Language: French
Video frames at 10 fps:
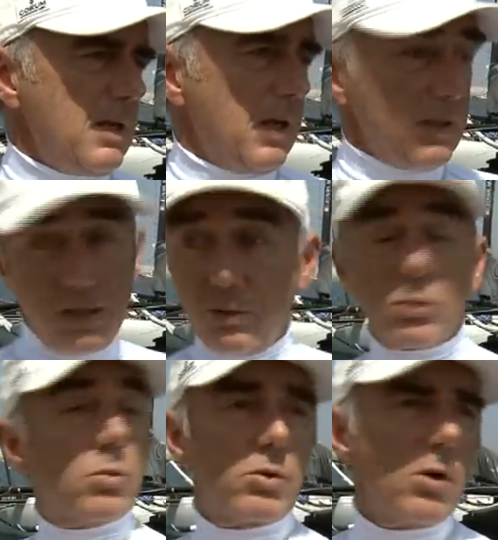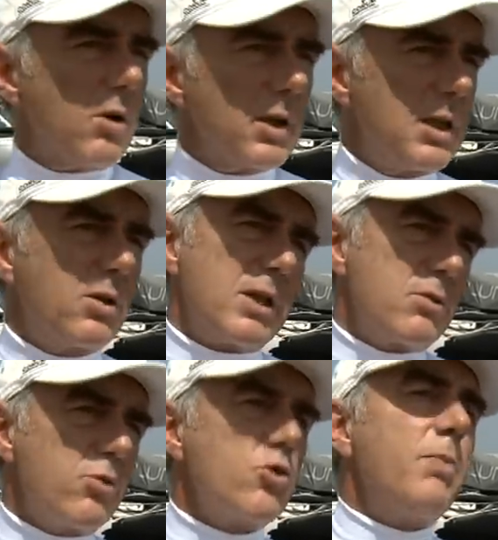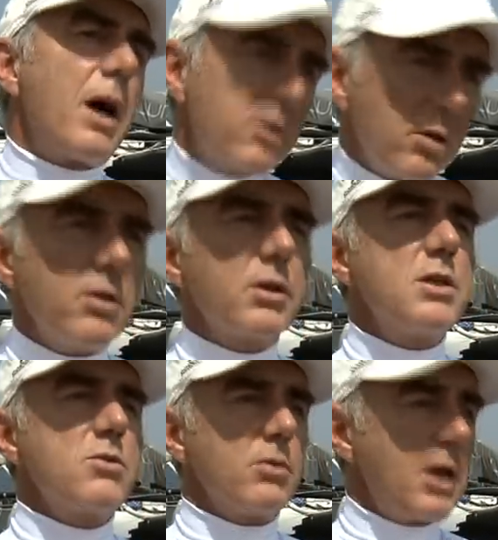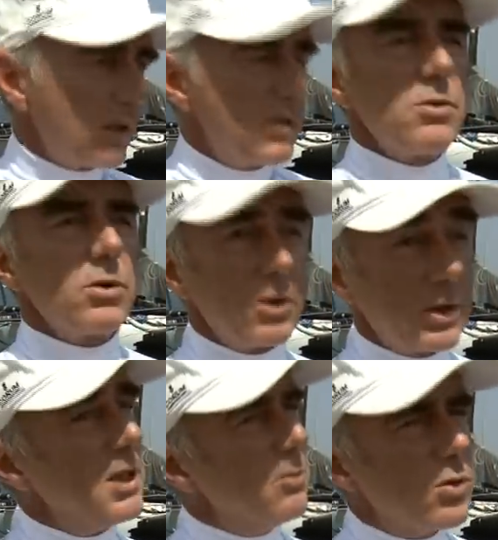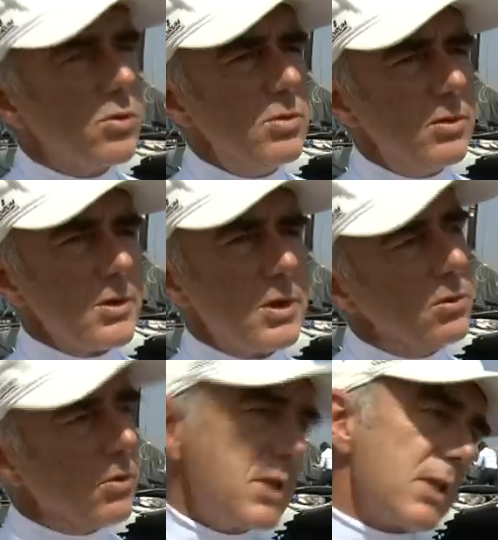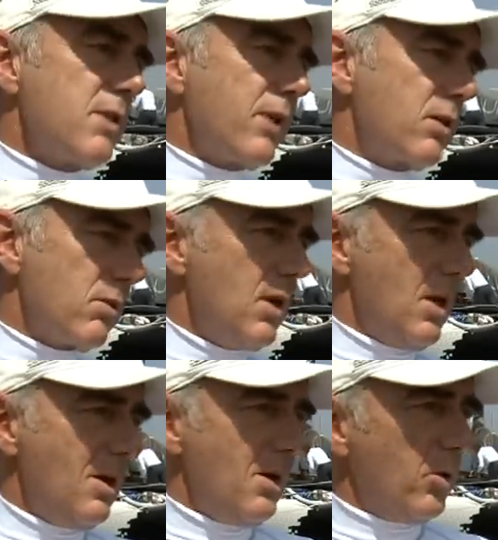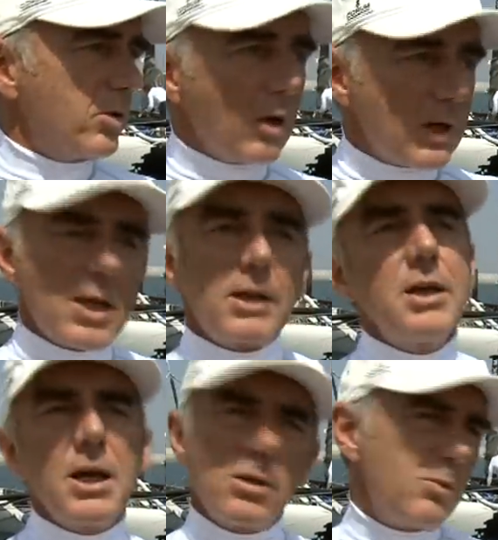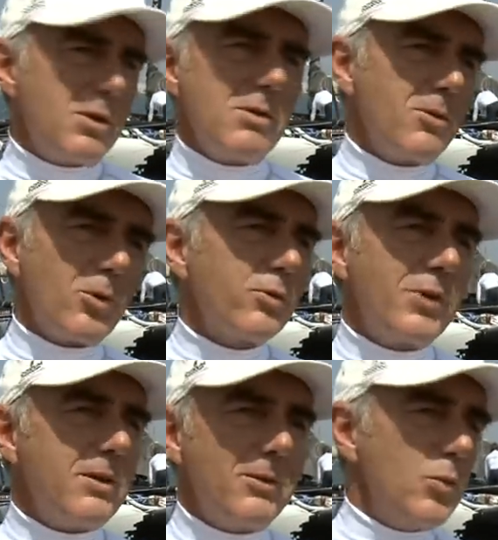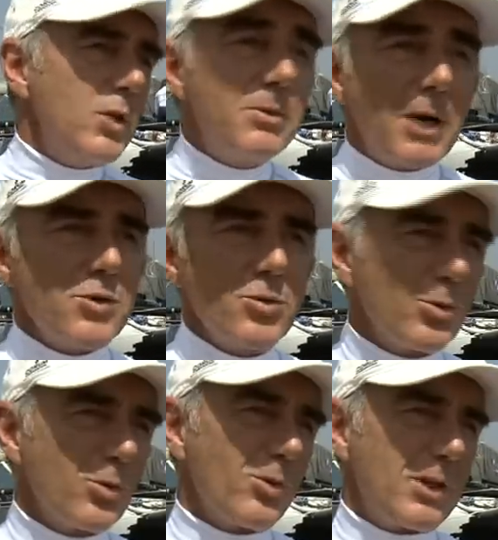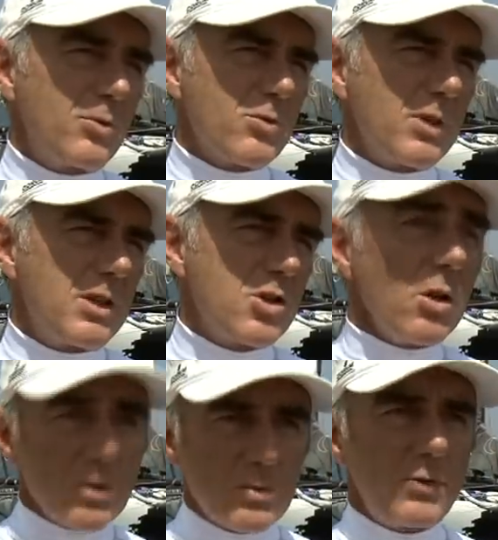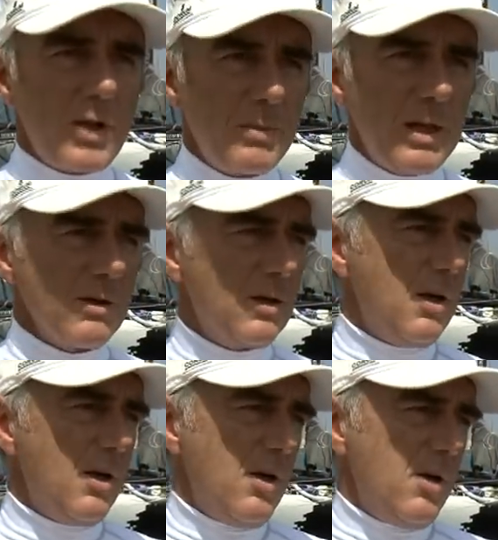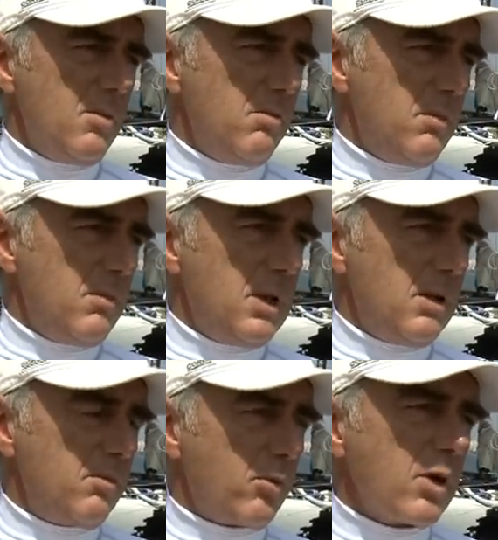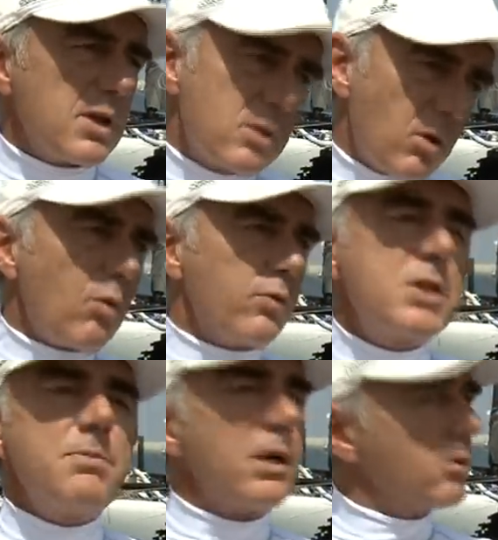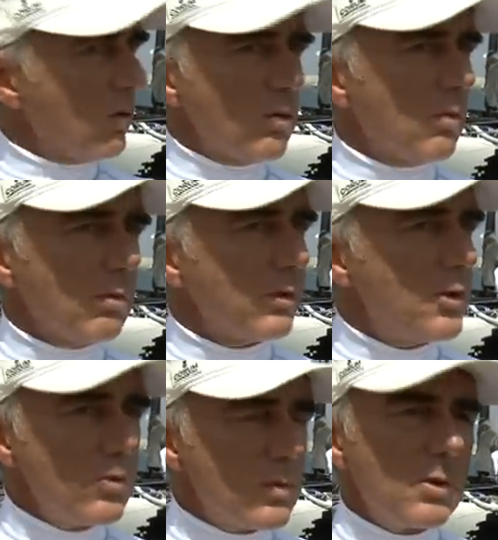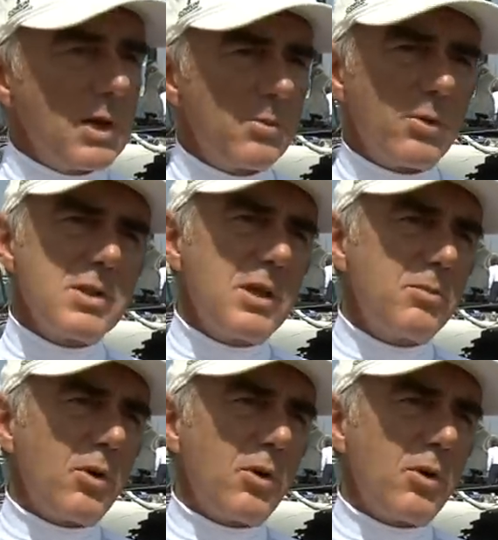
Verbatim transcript: ainsi que d'autres concurrents hein, qui connaissent le jeu par cœur, qui sont là, qui sont entraînés beaucoup. En ce qui nous concerne, c'est vrai que autant à chaque régate, mais euh, on en fait euh, huit par jour, donc on a toujours des chances de faire bien. Mais pour l'instant, on ne vise pas trop. On est juste là pour essayer de